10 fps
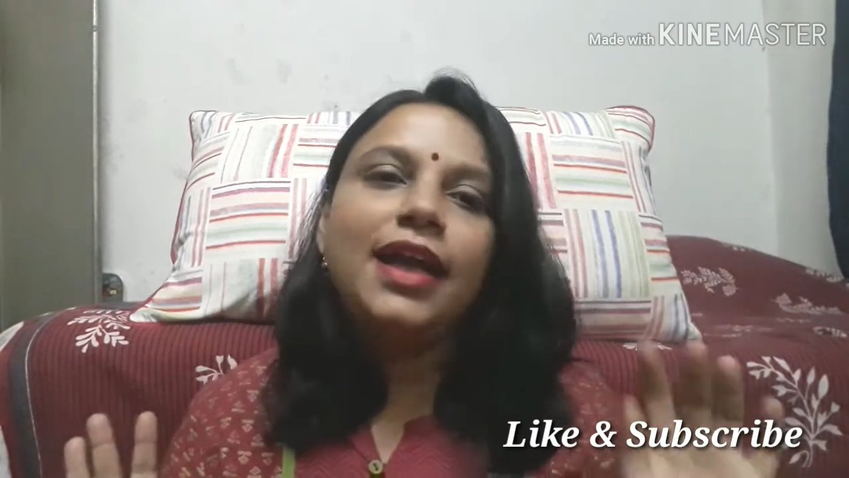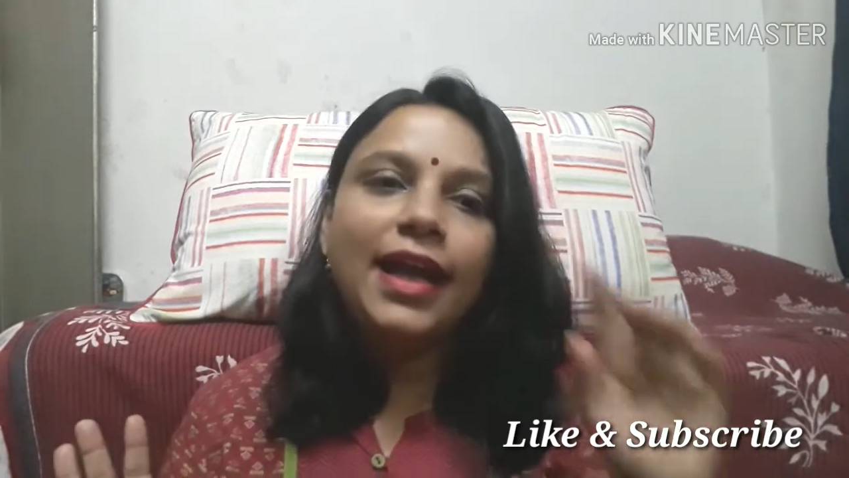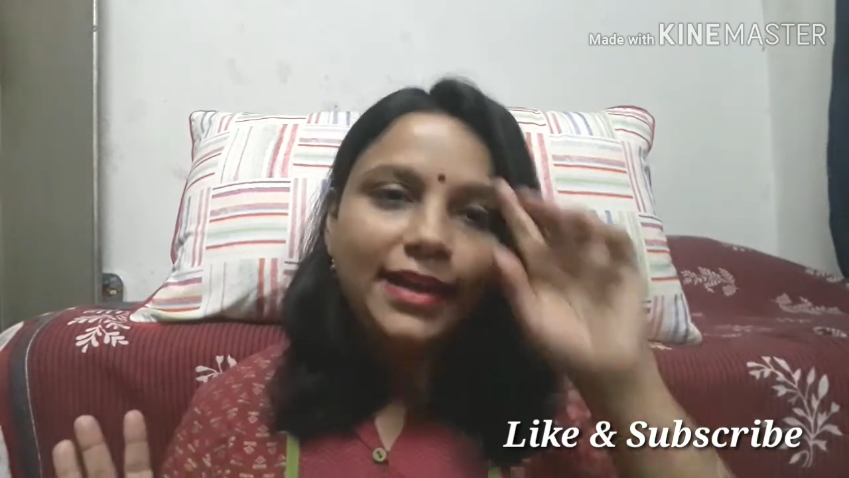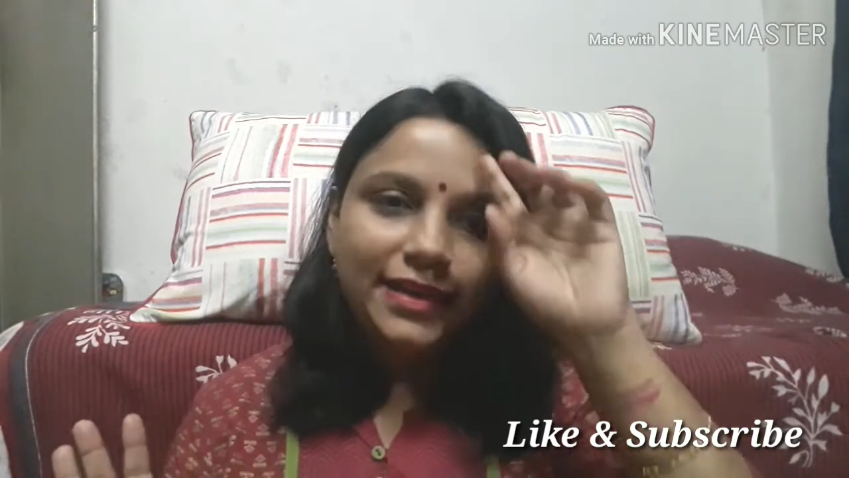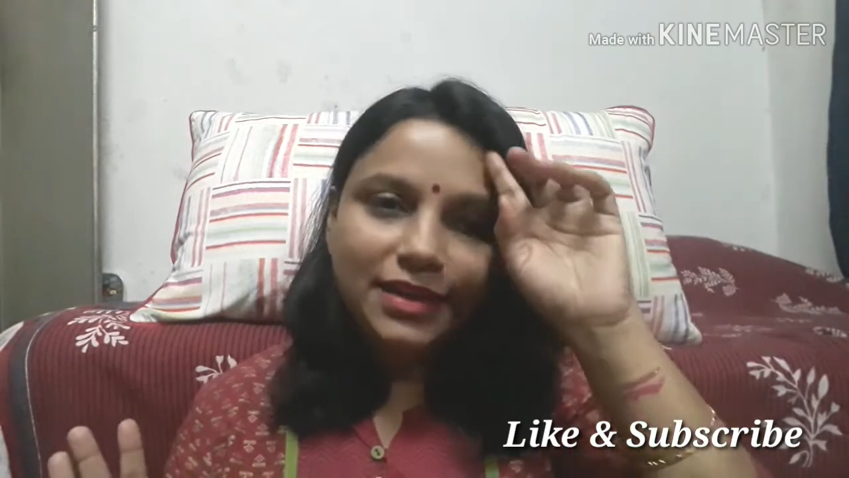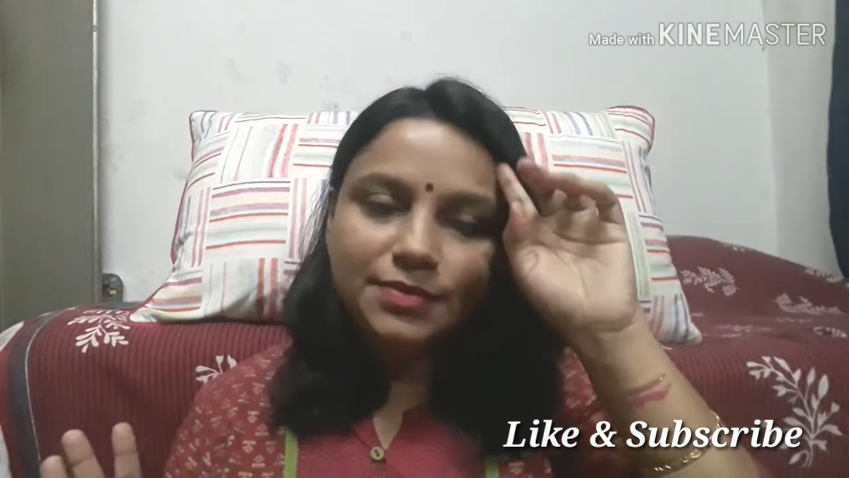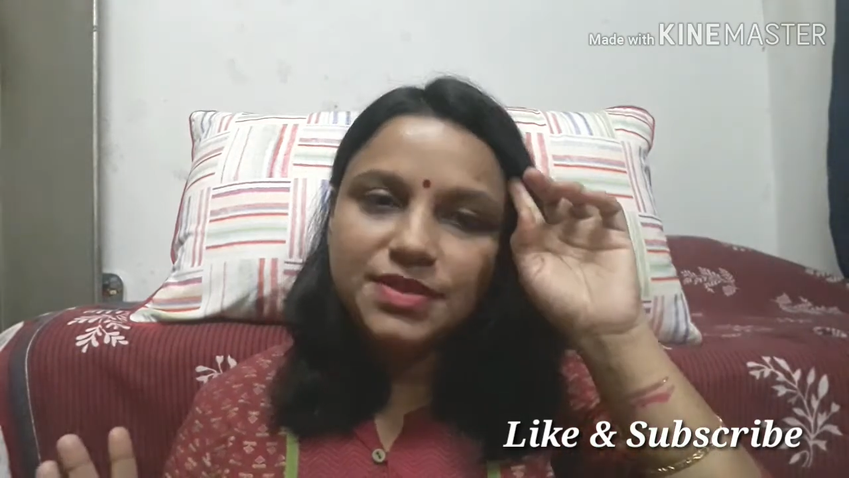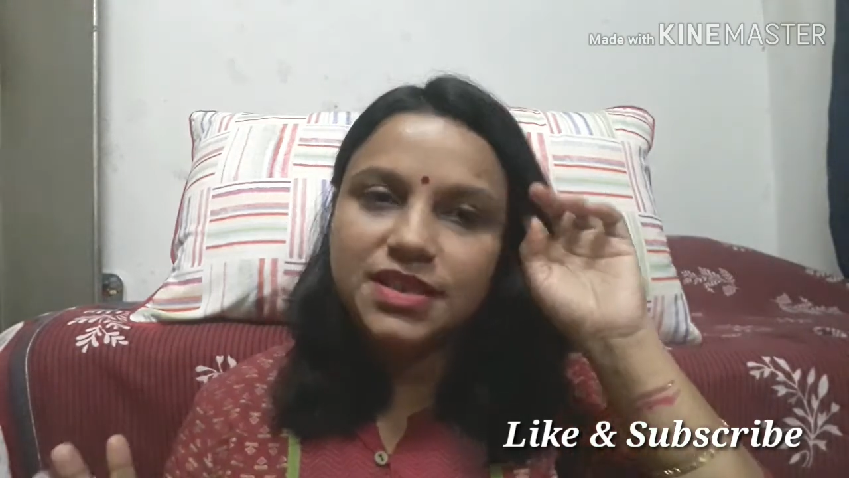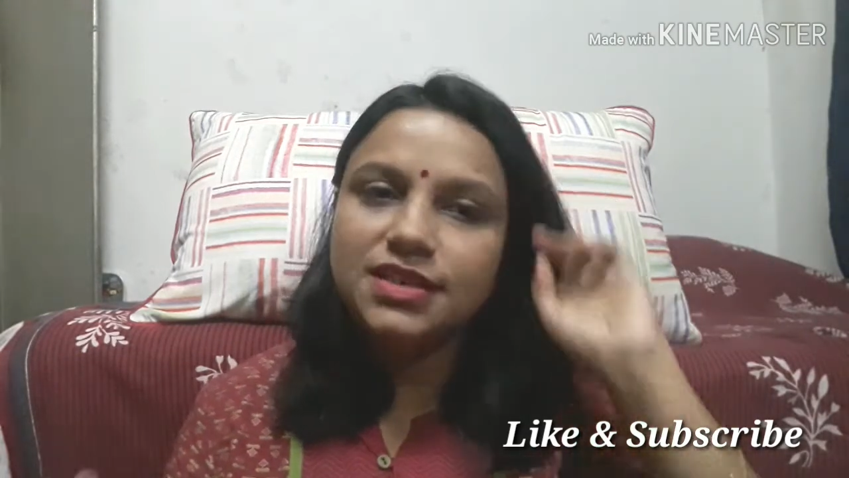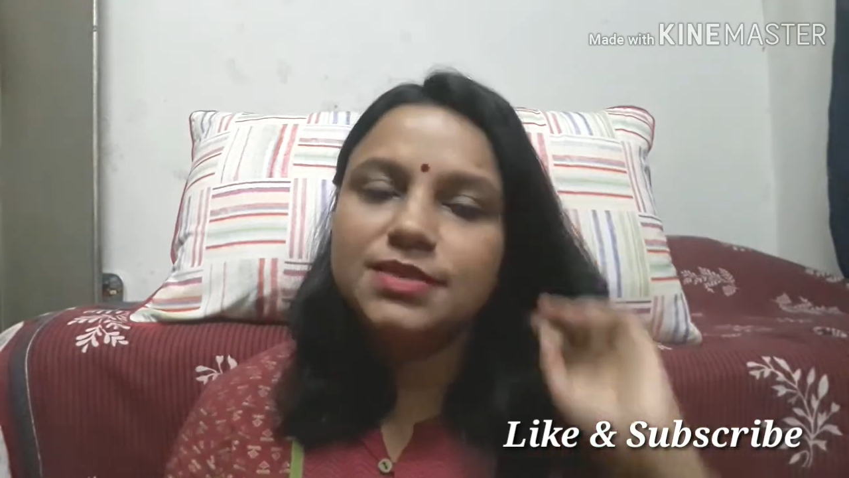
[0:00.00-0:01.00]
है ये
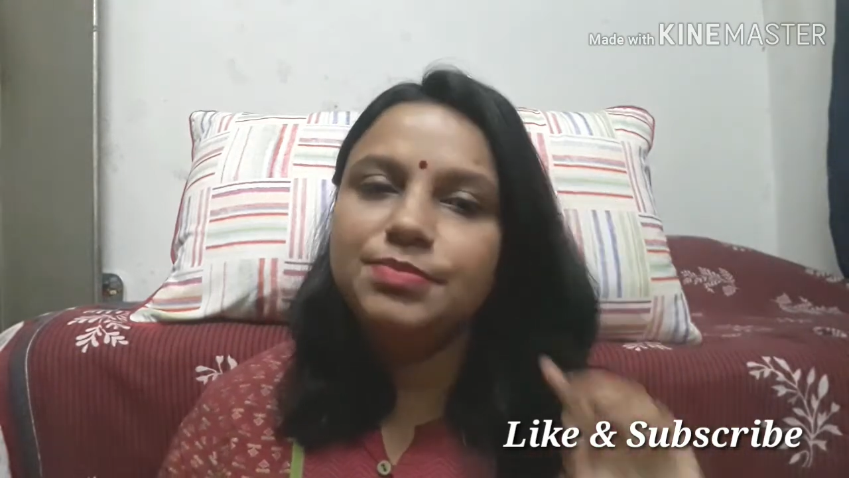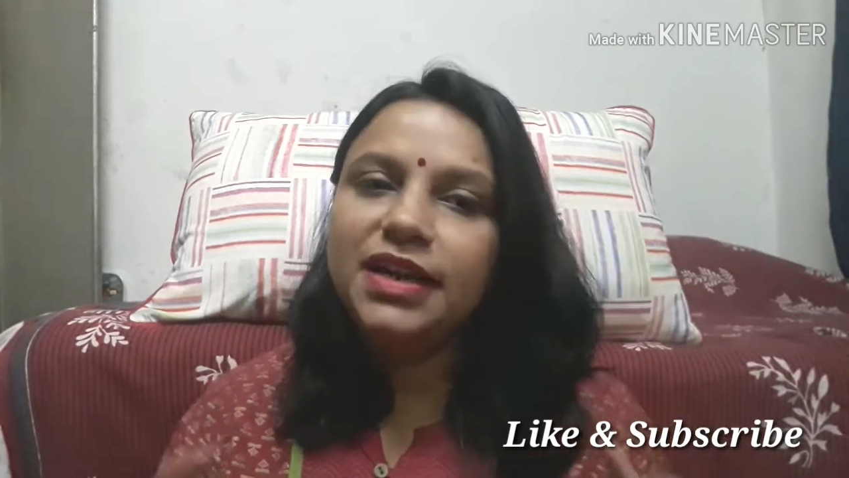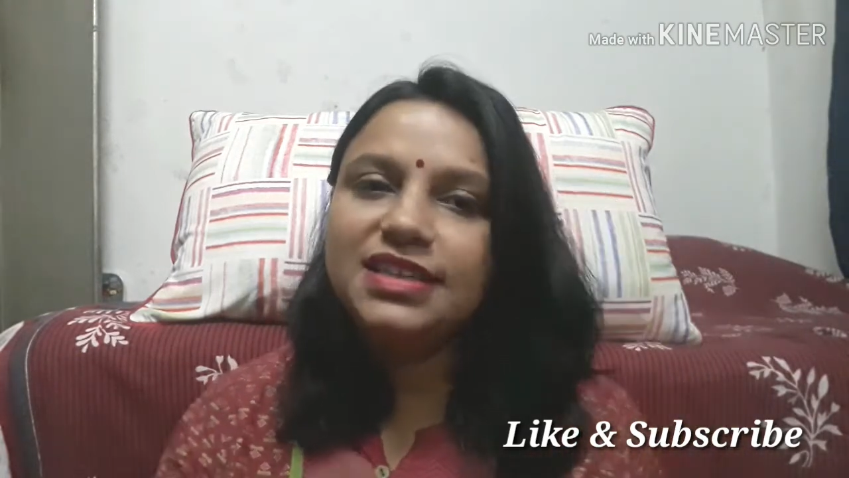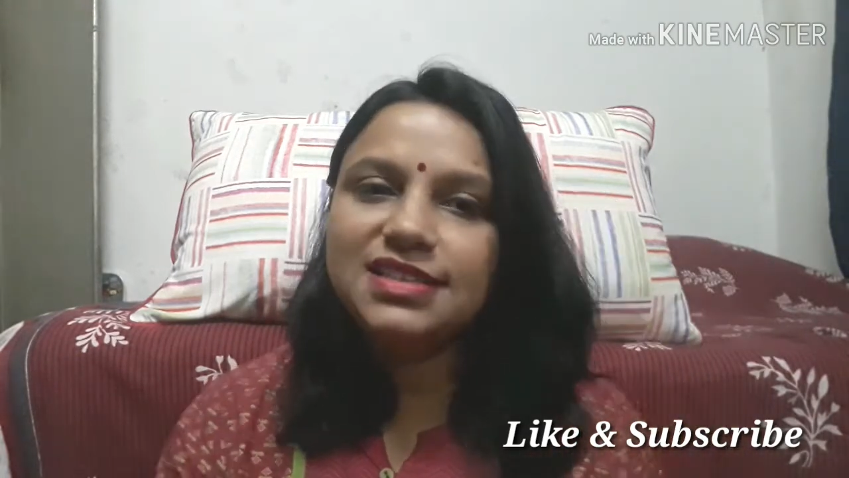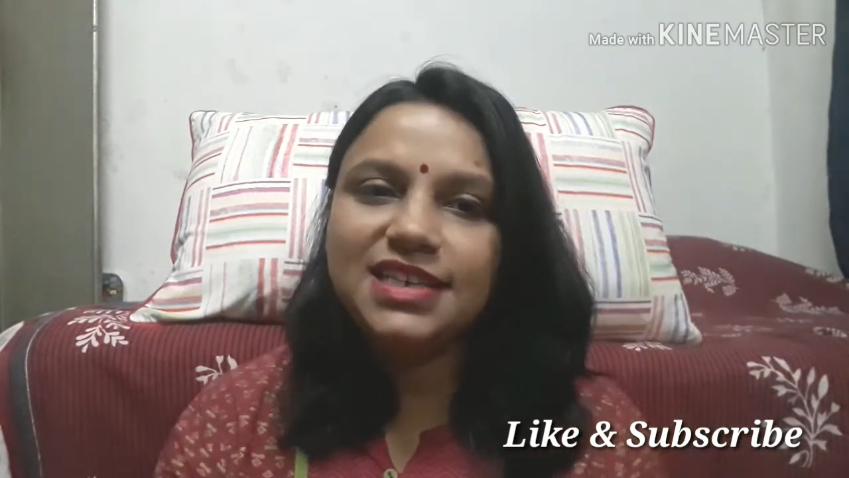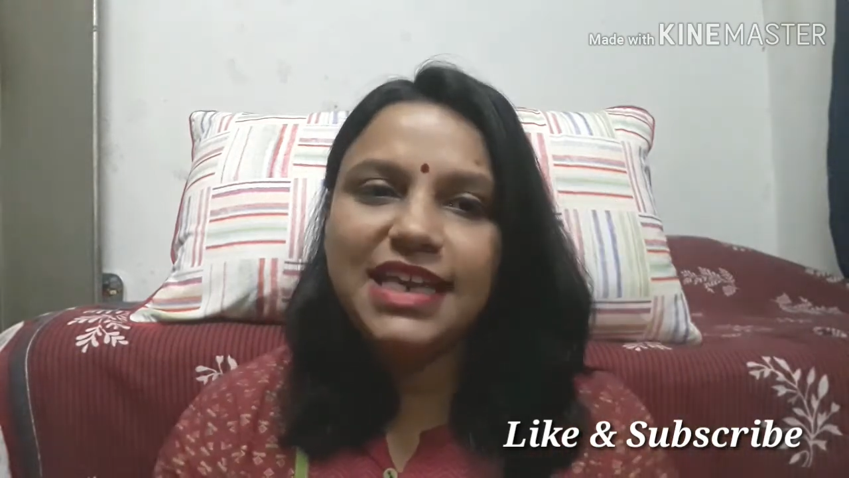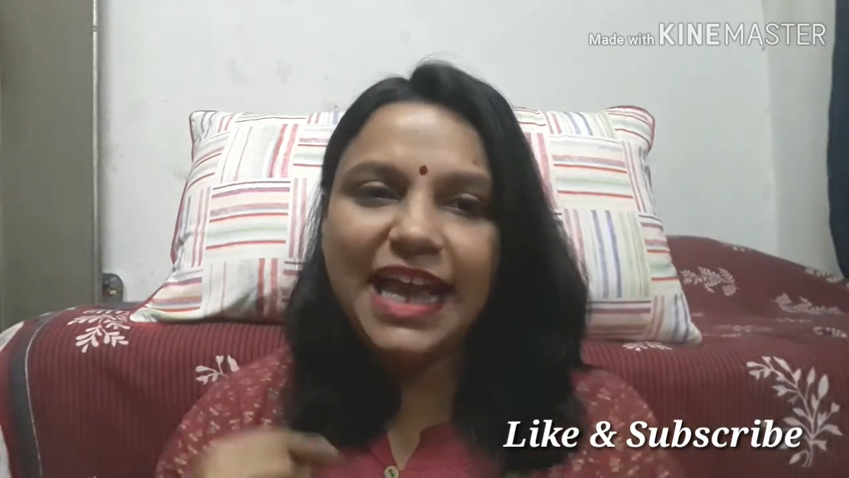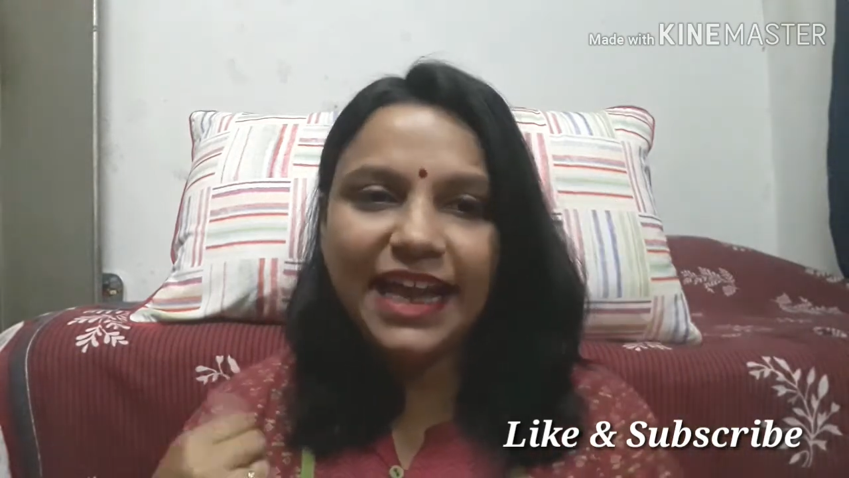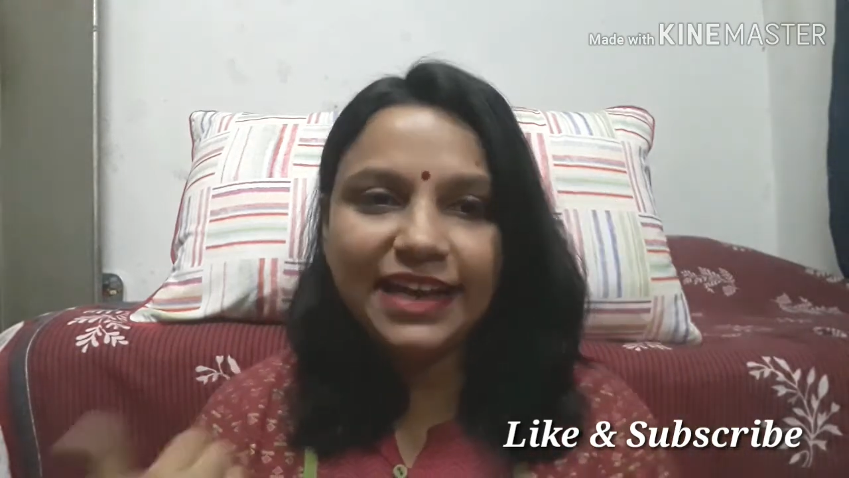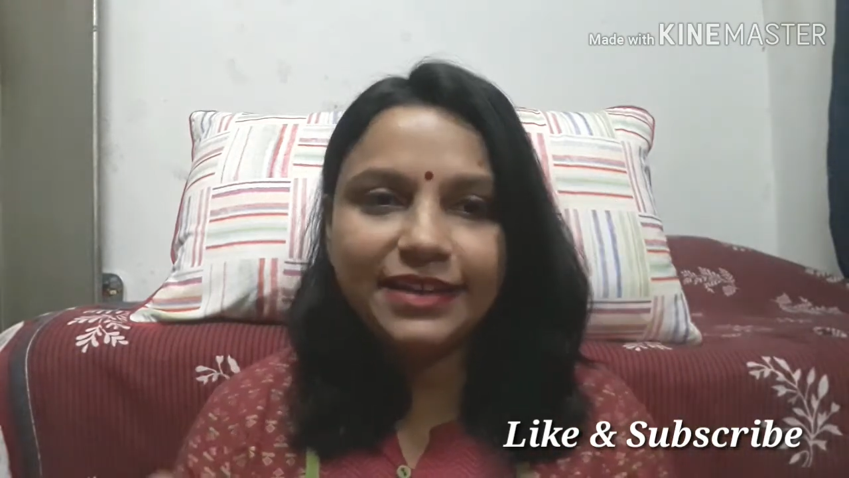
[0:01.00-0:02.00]
लिपस्टिक्स बट इसकी
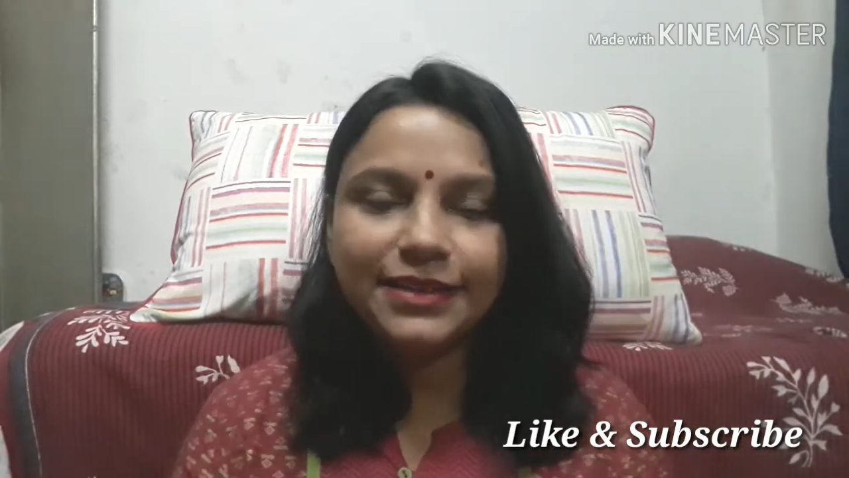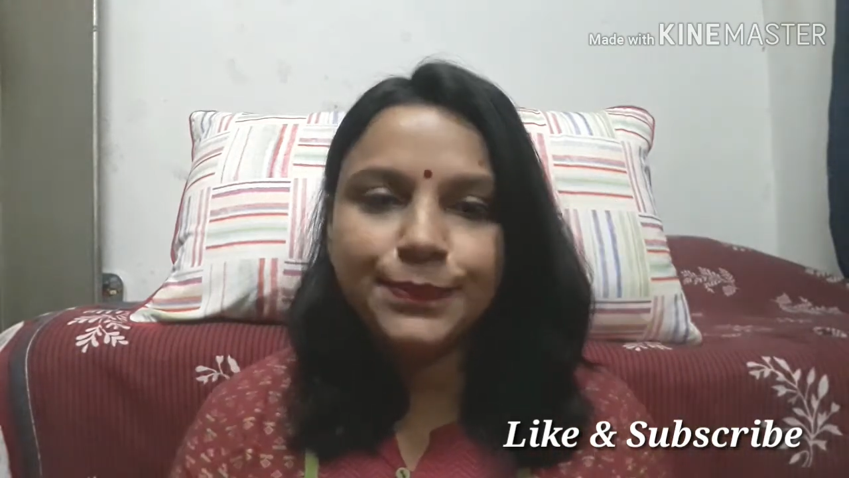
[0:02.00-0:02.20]
एक